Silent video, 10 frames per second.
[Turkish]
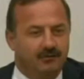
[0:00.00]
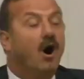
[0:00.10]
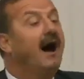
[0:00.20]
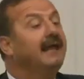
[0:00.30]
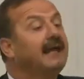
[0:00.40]

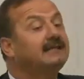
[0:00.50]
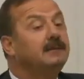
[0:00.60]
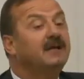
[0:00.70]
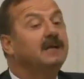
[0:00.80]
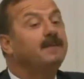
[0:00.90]
Bu
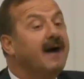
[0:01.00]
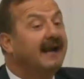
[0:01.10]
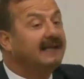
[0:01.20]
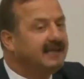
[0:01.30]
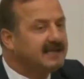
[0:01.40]
ayeti bilip
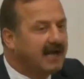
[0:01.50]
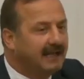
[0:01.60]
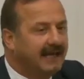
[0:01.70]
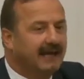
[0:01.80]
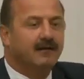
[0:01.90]
iman ettiğiniz
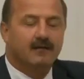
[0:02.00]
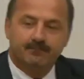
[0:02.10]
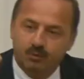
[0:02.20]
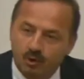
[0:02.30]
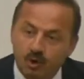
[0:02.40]
halde,
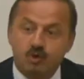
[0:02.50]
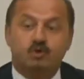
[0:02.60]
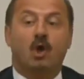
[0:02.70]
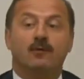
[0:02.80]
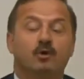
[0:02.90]
bunun
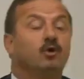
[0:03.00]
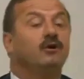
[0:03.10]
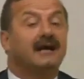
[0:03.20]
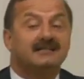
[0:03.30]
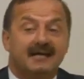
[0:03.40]

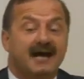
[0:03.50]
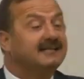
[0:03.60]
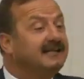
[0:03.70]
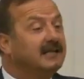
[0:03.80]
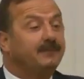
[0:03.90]
sorumluluğuyla
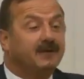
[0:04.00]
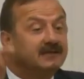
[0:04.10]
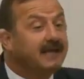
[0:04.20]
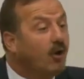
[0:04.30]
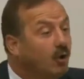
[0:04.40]
siyaset edip
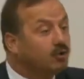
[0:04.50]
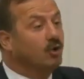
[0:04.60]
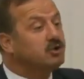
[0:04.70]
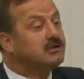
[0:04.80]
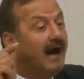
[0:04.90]
iktidar
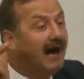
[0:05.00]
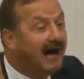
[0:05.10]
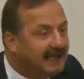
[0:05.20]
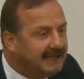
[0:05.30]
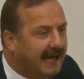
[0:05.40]
olduğunuz
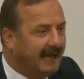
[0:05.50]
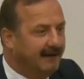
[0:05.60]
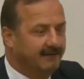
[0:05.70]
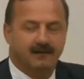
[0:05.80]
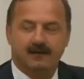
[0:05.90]

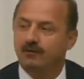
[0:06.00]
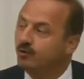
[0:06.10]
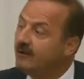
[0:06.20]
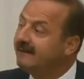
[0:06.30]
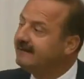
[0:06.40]
halde
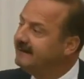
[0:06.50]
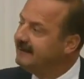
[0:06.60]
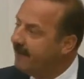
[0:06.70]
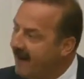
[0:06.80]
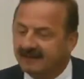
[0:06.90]

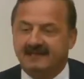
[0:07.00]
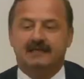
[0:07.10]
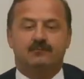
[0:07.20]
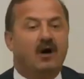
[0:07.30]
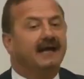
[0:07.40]
Nurettin
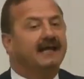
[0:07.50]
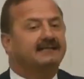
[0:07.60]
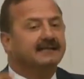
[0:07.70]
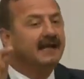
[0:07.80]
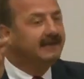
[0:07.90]
Nebati'yi bu
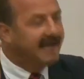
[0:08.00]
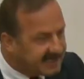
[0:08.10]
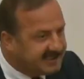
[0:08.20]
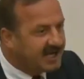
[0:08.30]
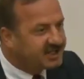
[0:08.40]
ayetin
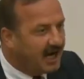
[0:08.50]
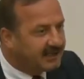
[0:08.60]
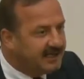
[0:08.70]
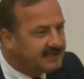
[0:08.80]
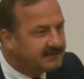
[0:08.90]
neresinden çıkar?